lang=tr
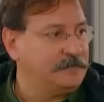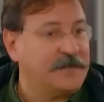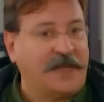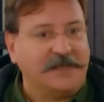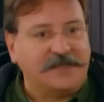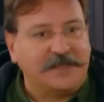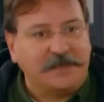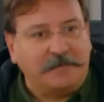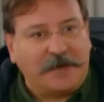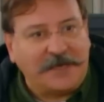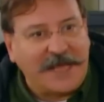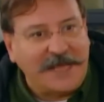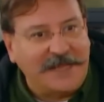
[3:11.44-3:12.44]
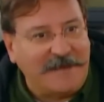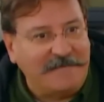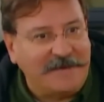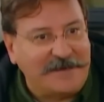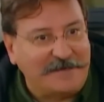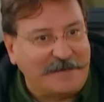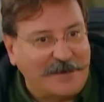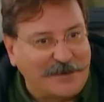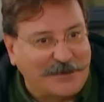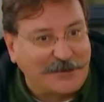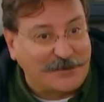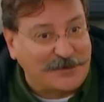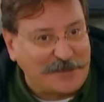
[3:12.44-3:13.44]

Yalnız dedim parayı elden veririm Haluk.